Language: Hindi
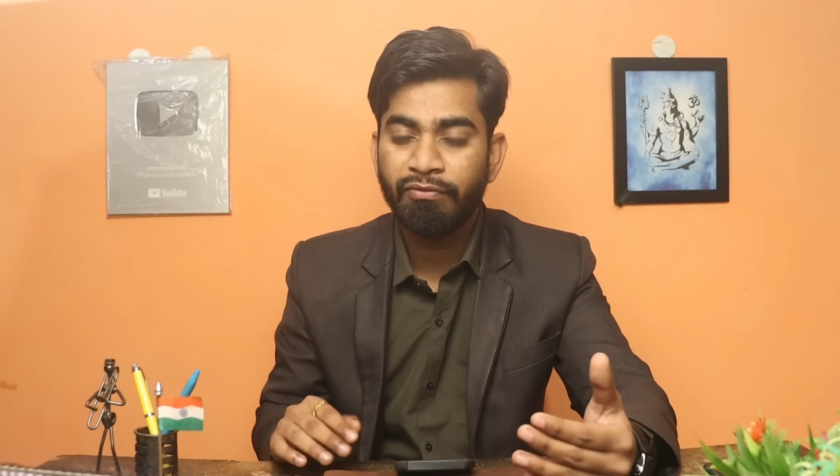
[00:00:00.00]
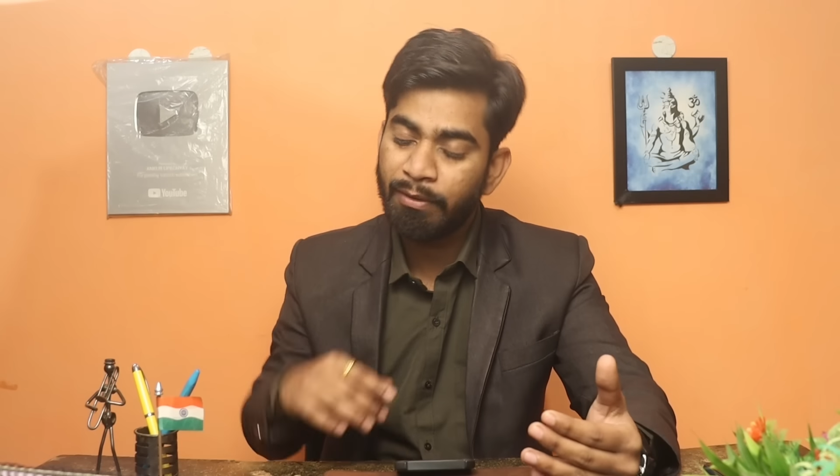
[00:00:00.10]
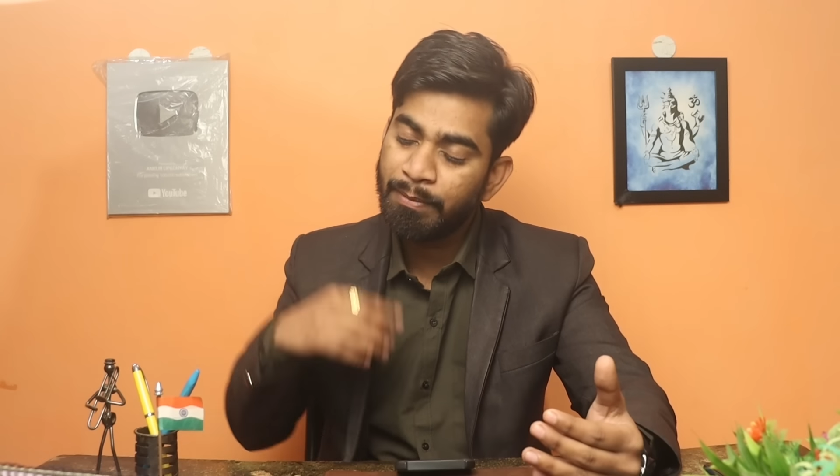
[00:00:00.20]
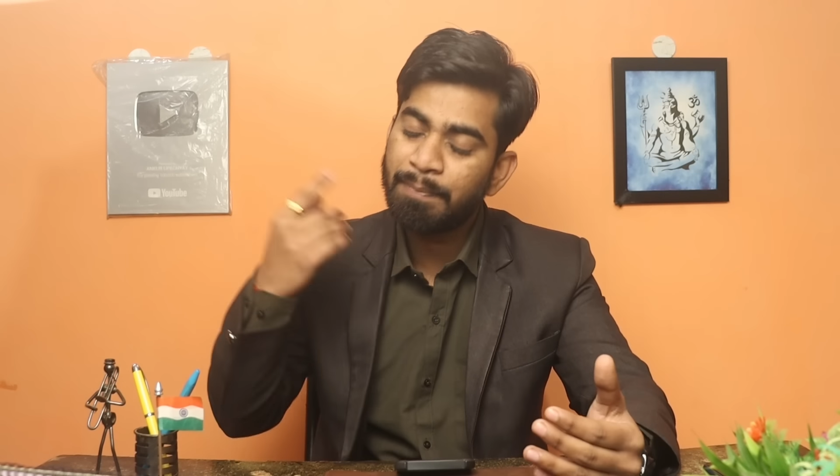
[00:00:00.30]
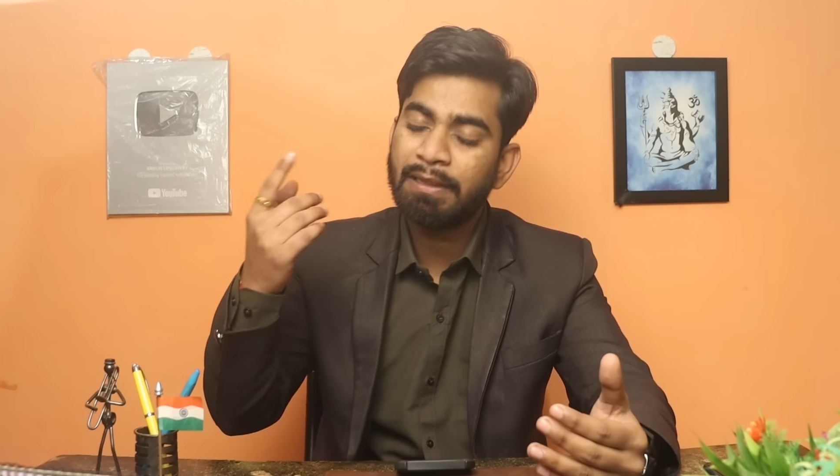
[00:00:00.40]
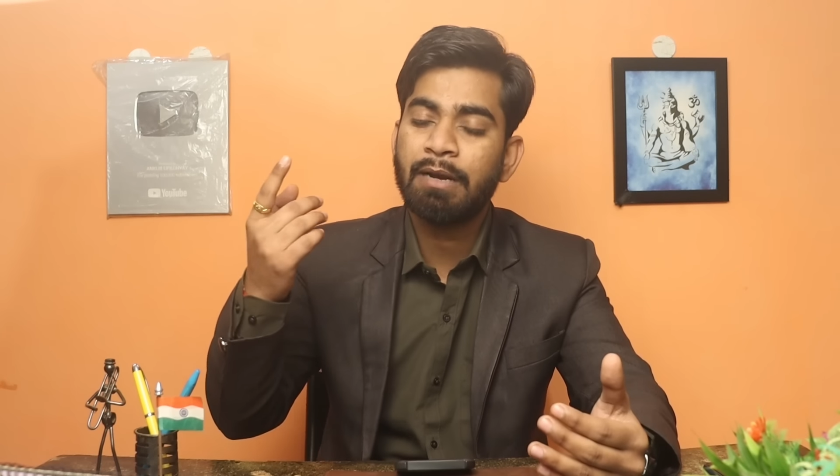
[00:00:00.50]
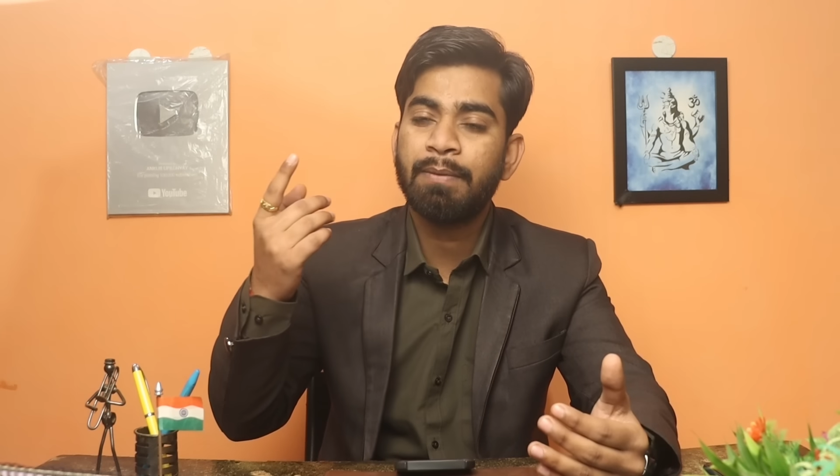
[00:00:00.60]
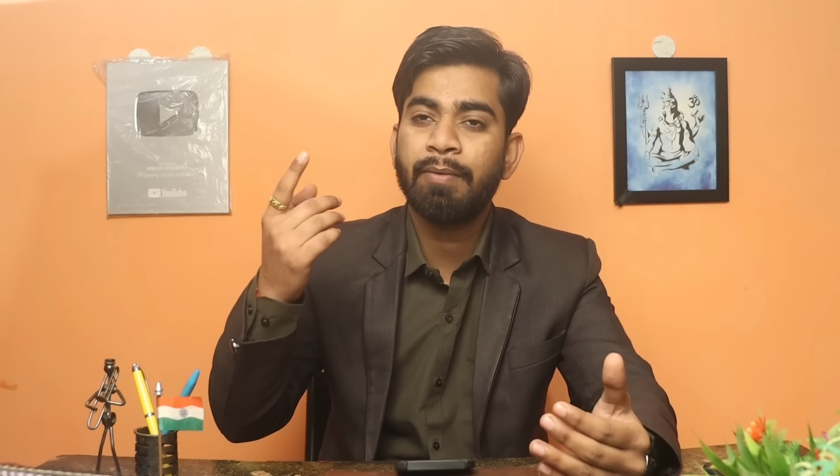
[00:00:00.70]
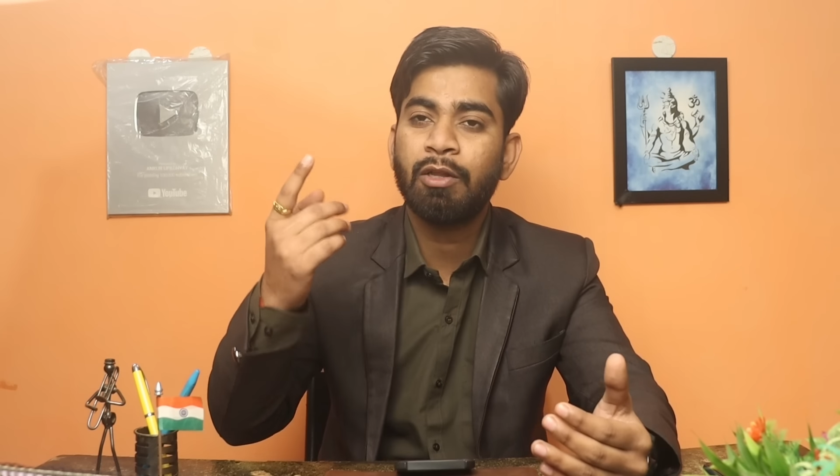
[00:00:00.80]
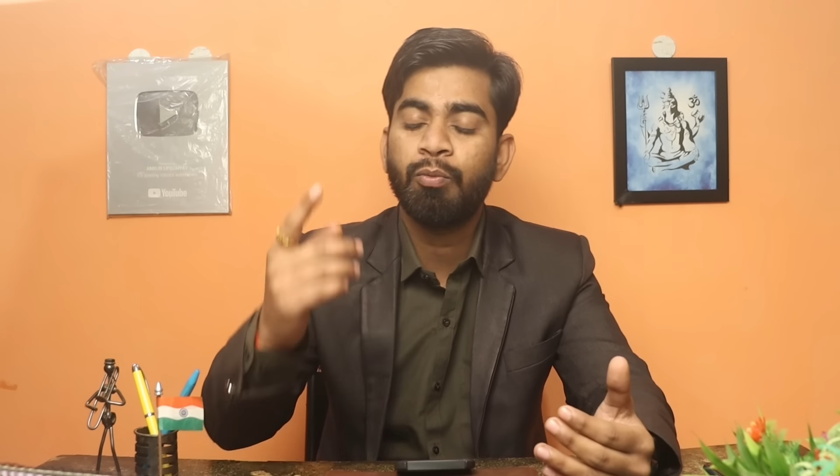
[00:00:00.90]
फिर भी पंद्रह
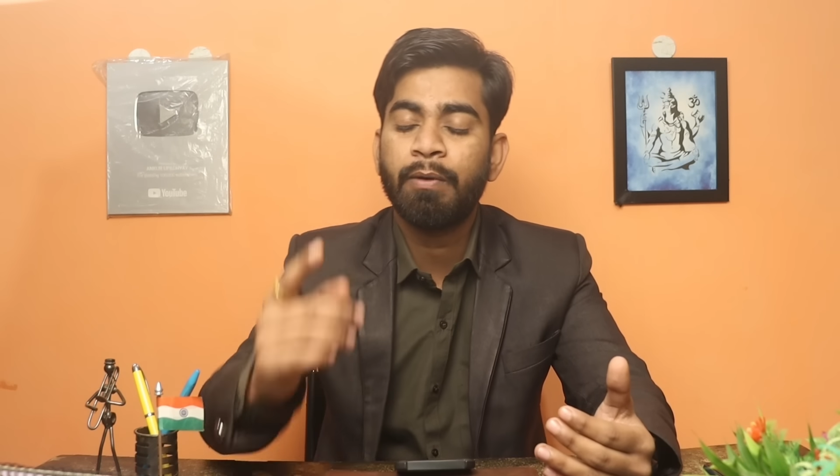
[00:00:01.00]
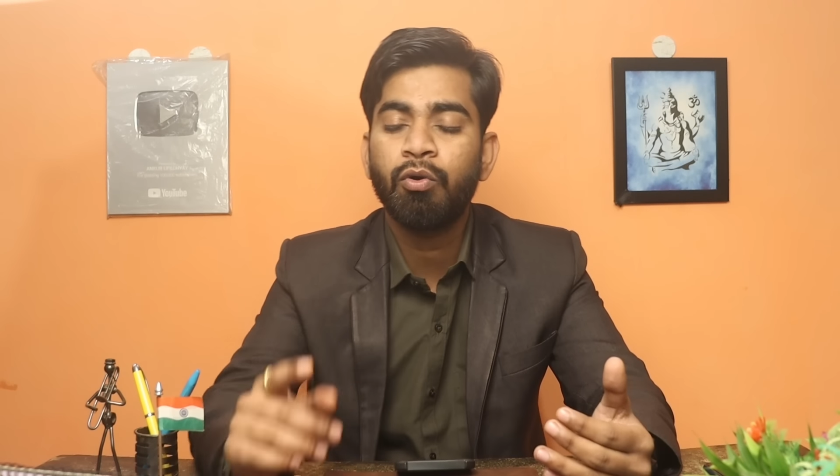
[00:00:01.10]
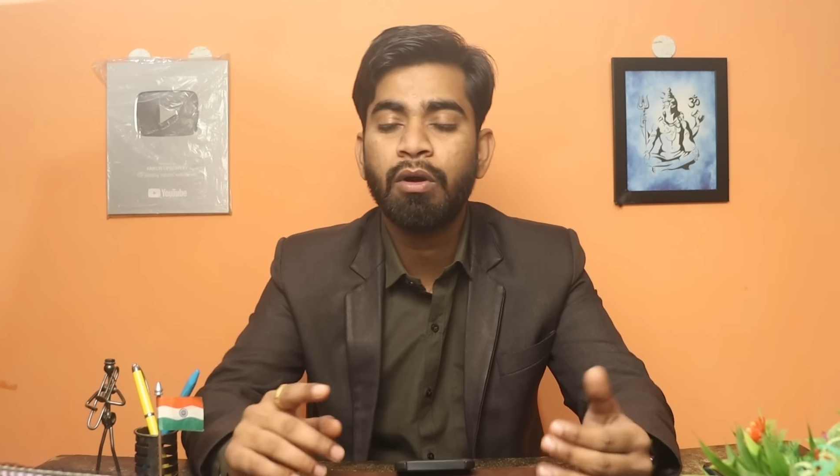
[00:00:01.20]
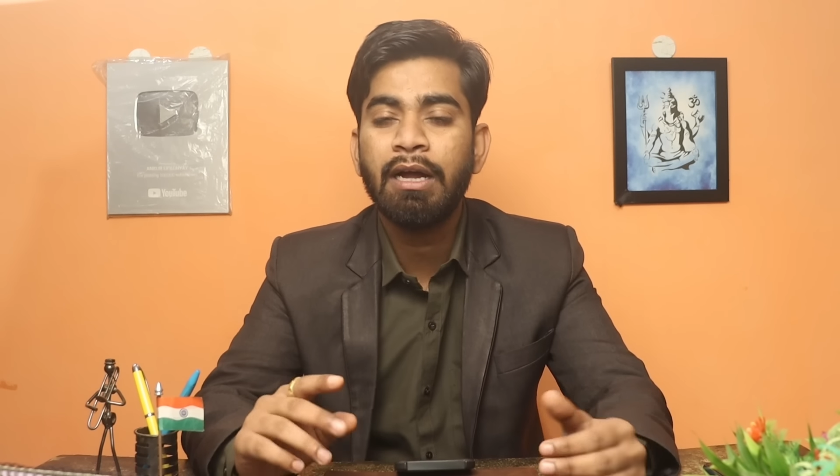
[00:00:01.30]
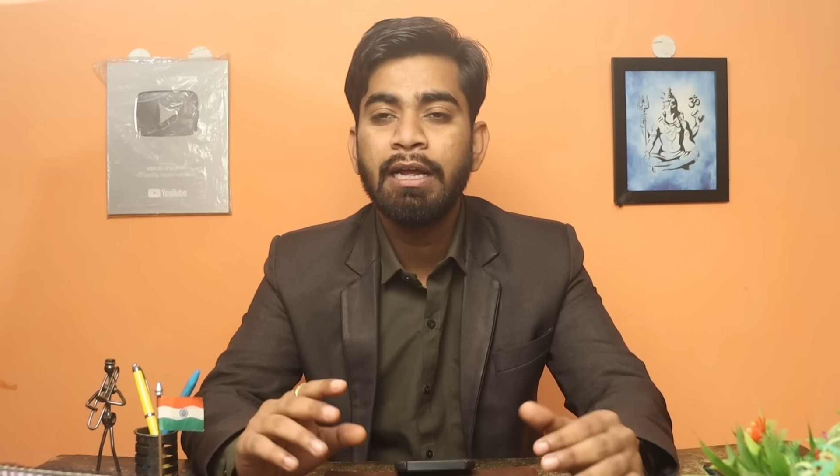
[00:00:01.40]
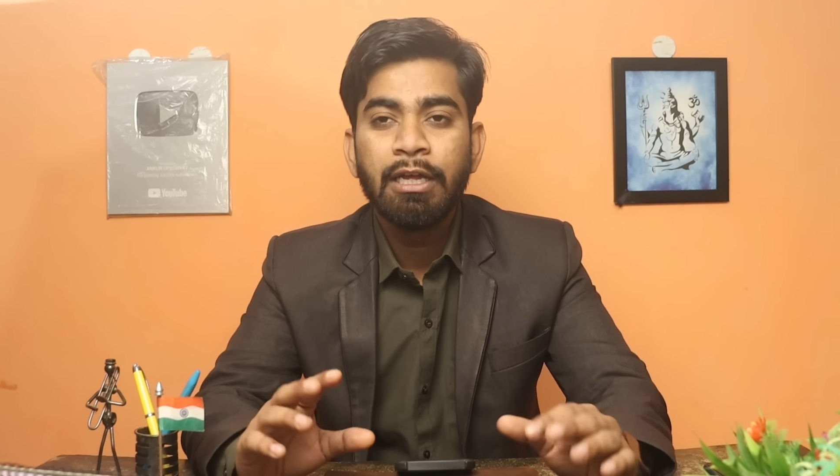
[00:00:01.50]
मिनट बाद ओपन होगा